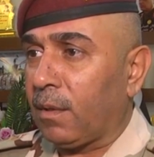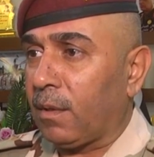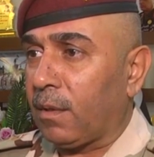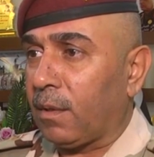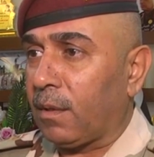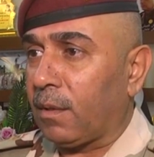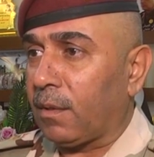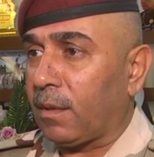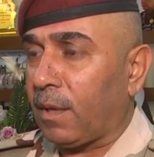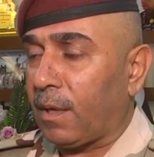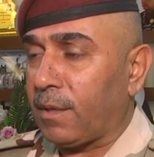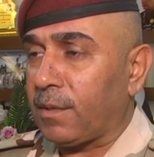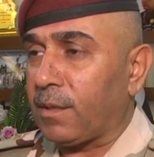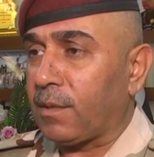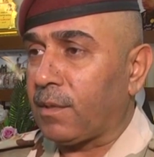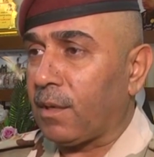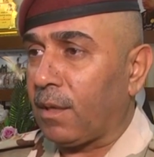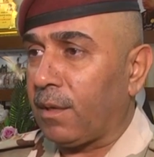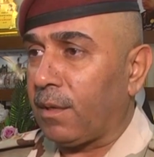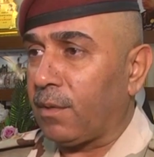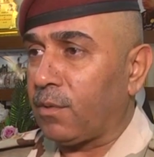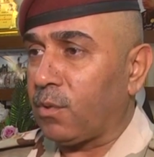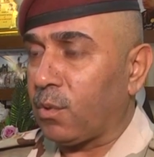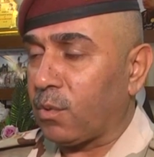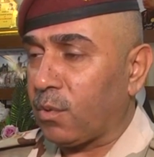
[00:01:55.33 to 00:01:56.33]
وتعزيز
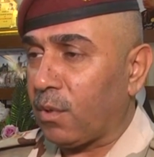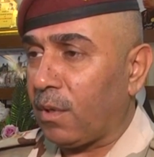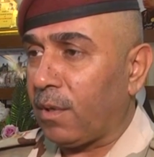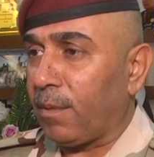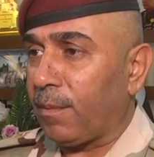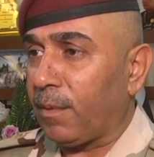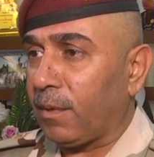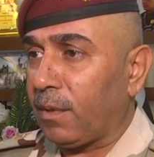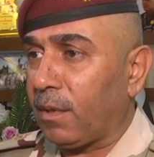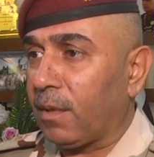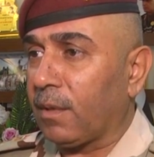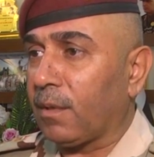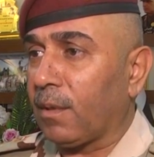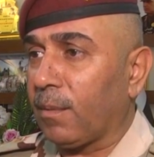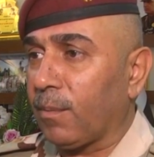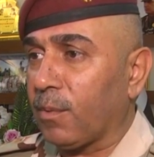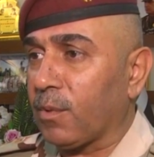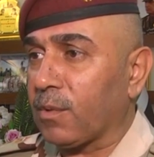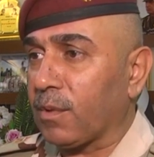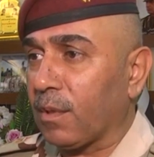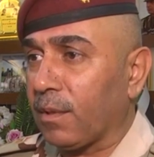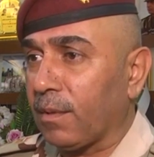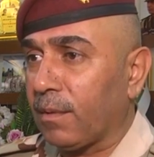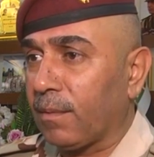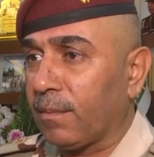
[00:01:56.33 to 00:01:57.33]
الجسور لمدينة
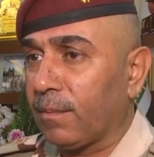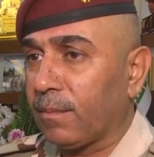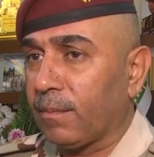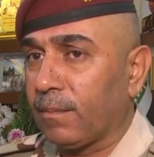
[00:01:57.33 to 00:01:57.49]
الموصل